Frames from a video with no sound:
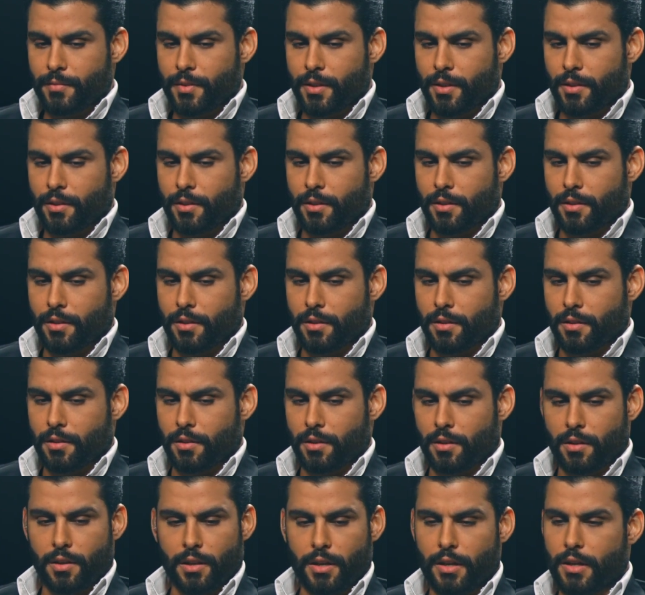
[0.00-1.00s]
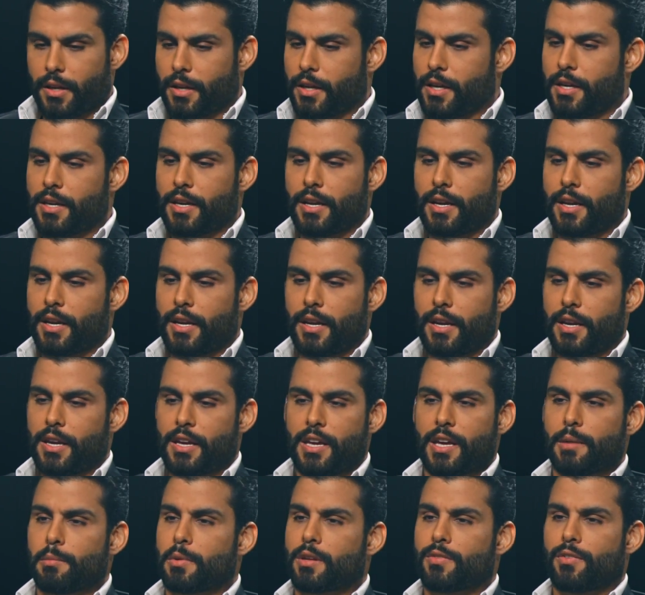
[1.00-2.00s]
آه اللي هي اللي
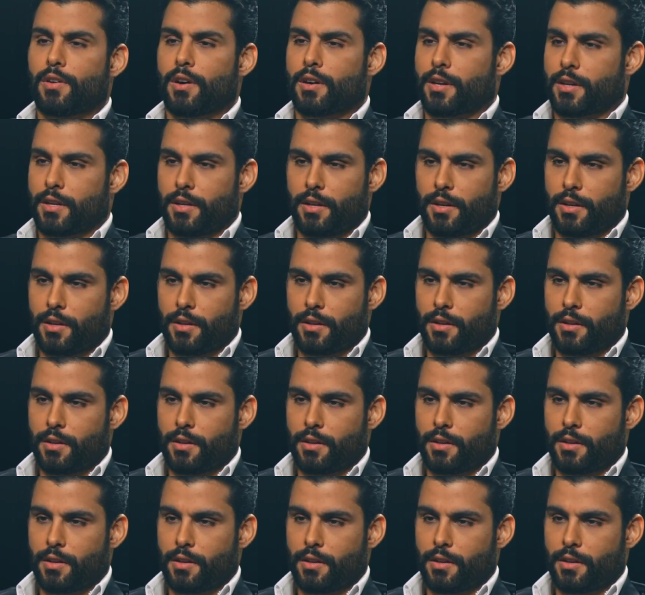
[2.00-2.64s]
هي متفارقني